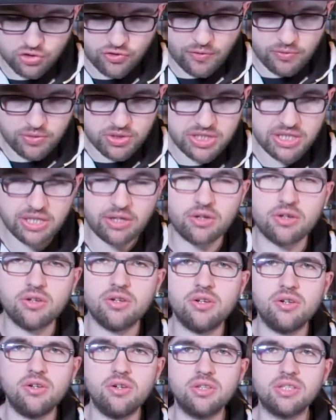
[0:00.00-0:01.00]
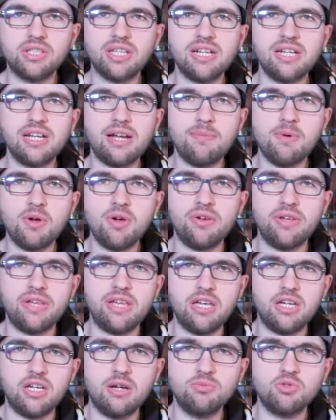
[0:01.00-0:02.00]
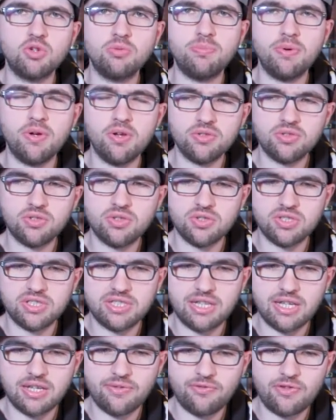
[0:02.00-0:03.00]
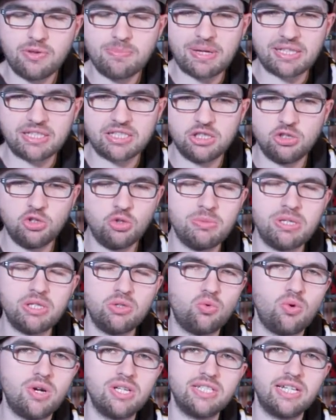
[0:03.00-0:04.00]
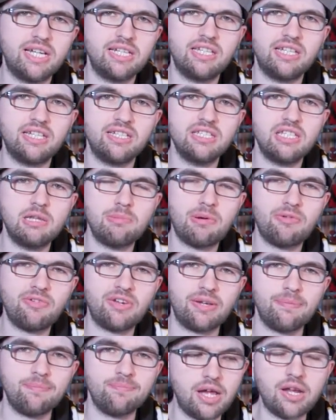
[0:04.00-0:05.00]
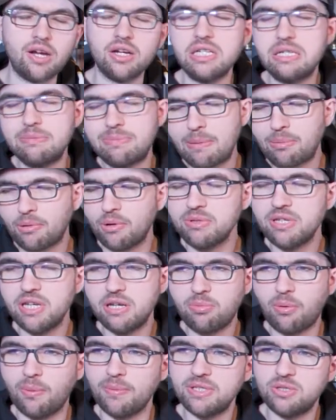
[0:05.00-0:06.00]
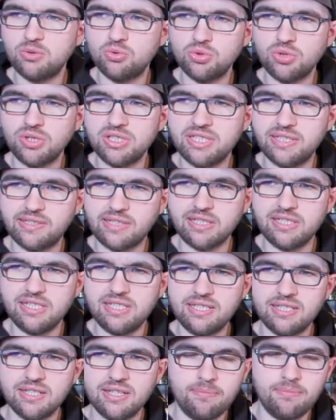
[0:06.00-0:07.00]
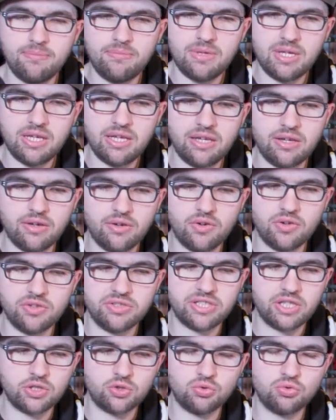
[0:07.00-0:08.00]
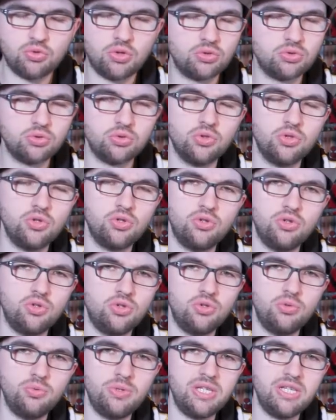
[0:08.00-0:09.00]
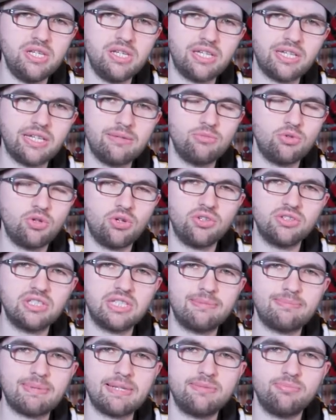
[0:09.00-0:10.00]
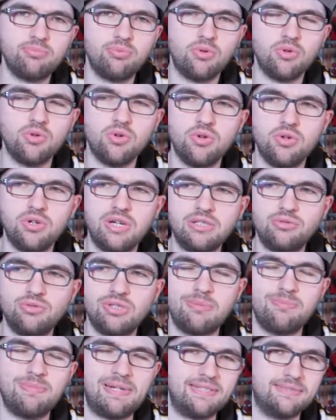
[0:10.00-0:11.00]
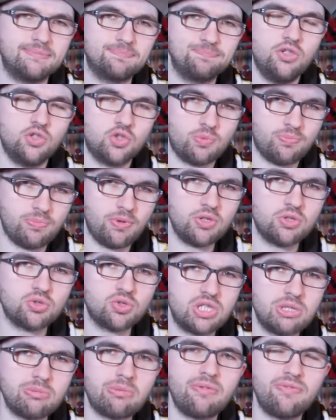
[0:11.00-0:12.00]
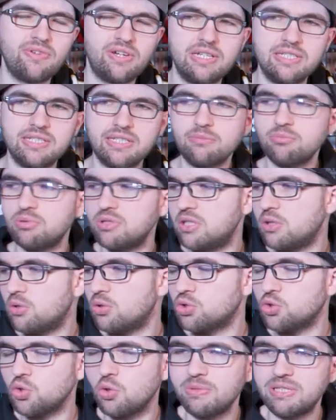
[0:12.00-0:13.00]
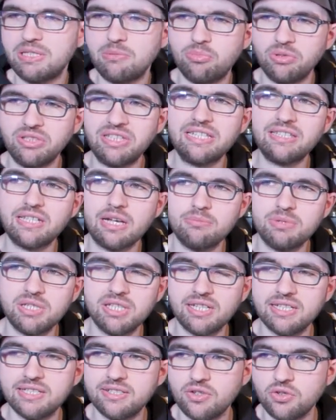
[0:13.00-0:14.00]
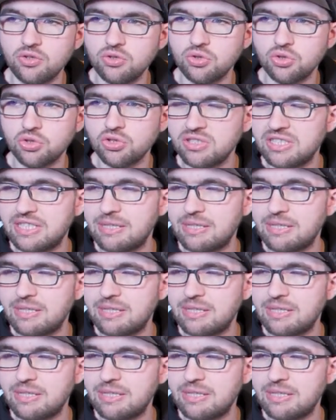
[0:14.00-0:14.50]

je vais vous le dire très clairement et comme je le pense, ça fait partie de mes trois Agatha Christie préférées. Alors, il n'est pas premier, premier c'est toujours ils étaient 10, mais euh, ça se joue entre euh, lui et Crime de l'Orient Express pour la deuxième place. Je pense que j'ai préféré 5 petits cochons, mais c'est peut-être un biais de récence, je ne